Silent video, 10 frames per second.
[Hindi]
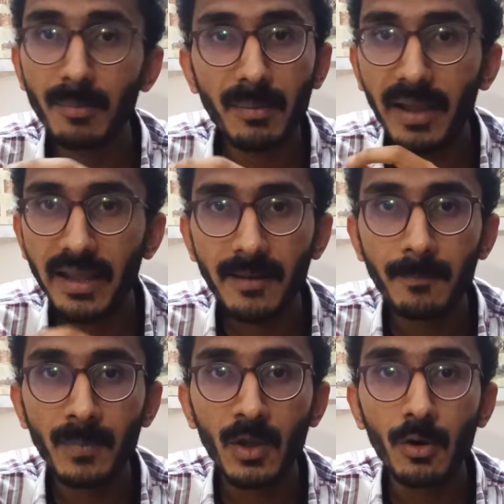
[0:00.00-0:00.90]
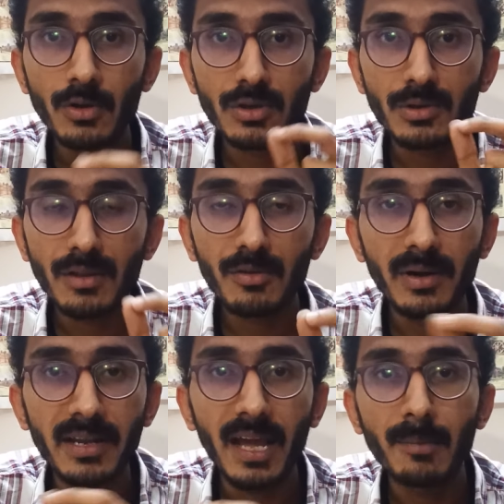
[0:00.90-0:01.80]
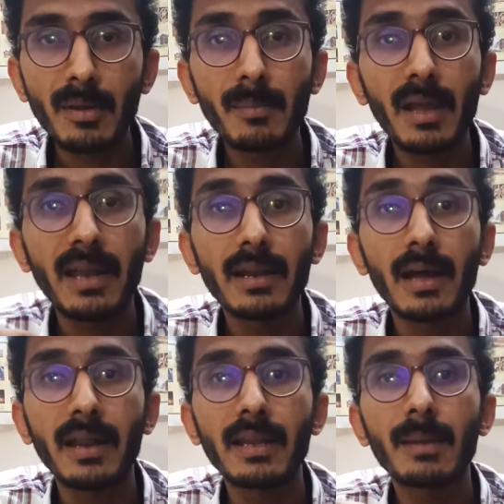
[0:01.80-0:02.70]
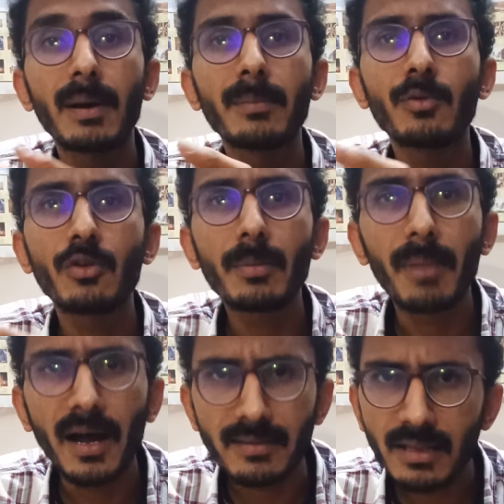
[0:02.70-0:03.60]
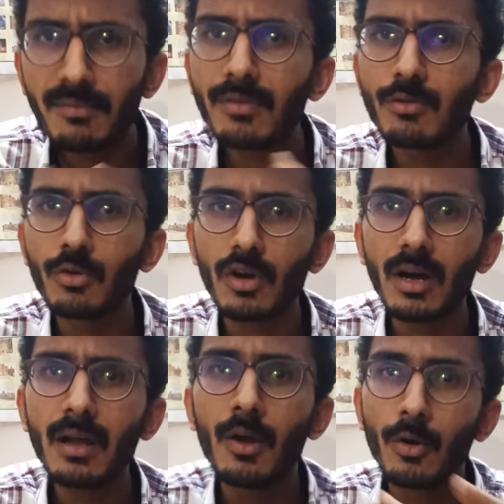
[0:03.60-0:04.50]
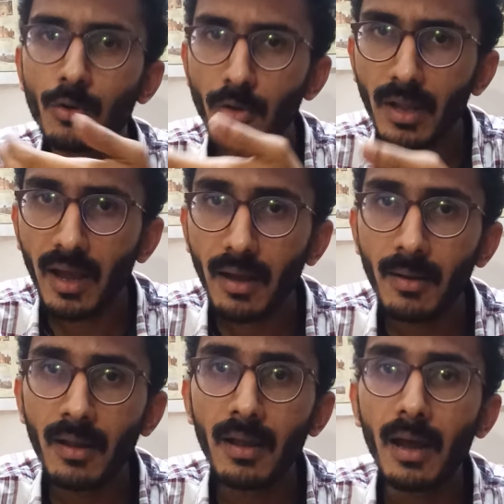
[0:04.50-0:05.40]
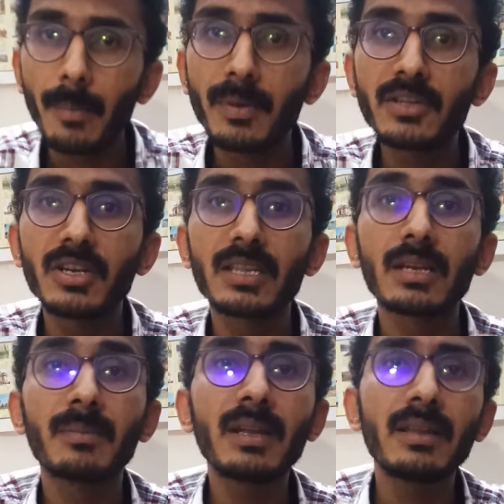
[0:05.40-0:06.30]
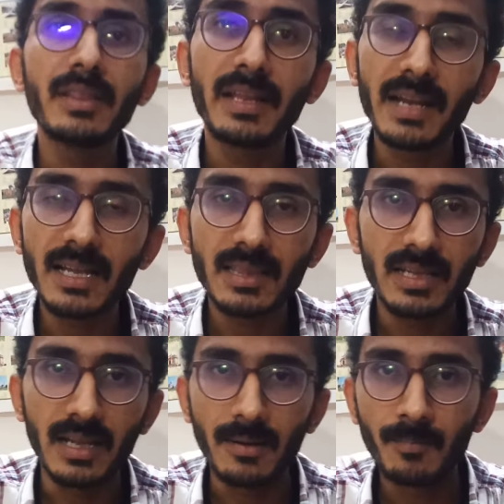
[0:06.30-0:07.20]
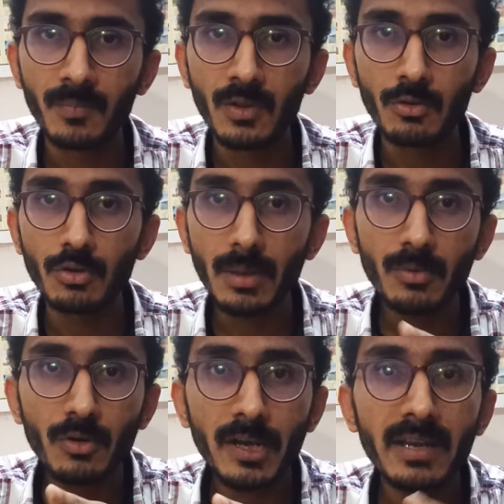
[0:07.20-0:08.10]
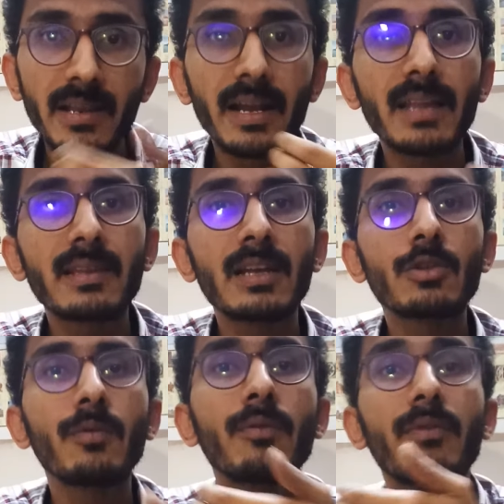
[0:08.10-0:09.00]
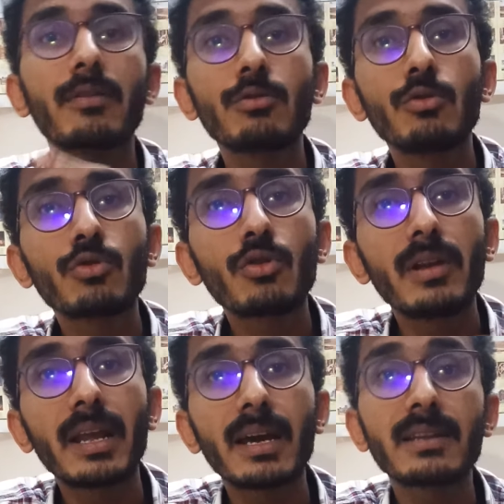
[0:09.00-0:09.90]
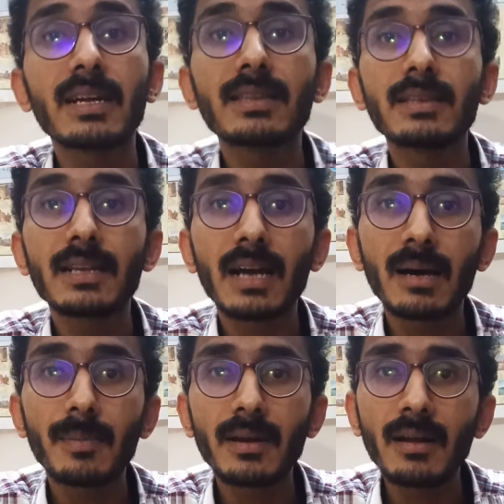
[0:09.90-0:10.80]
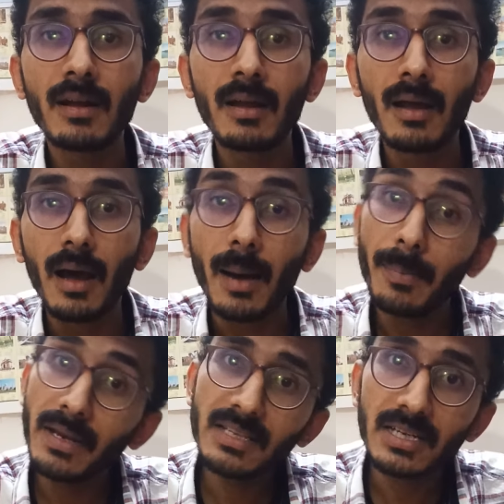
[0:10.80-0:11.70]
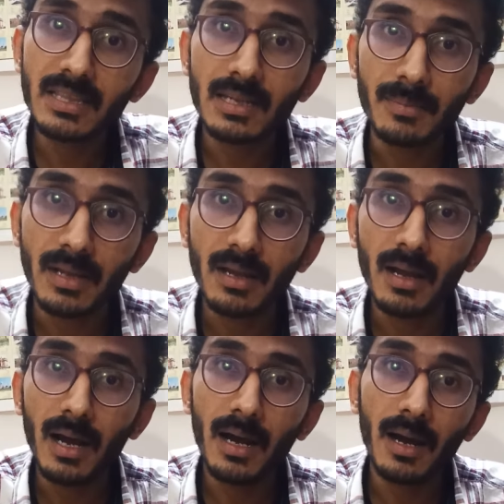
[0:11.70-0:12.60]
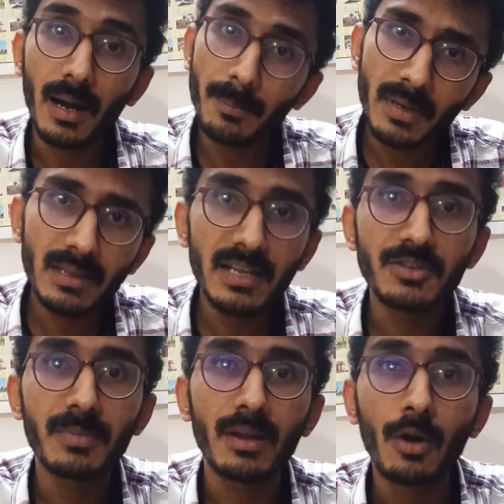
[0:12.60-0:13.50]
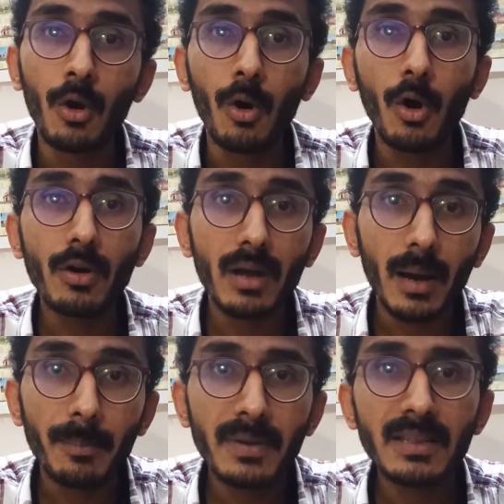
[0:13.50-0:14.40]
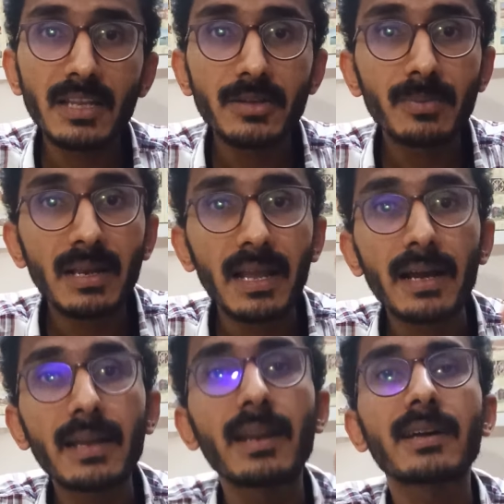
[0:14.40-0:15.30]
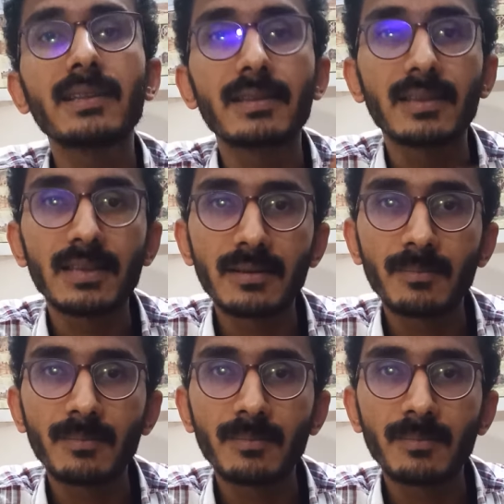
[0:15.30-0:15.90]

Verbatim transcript: में आए और चौदह में आने आने के बाद में उन्होंने भारतीय वस्तुओं का उन्होंने अपने क्षेत्र में निर्यात किया तो जब उन्होंने निर्यात किया तो वो वस्तु को लेकर जाते थे कहाँ पर अपने क्षेत्र में अपने देश में और अपने देश में ले आकर रख देते थे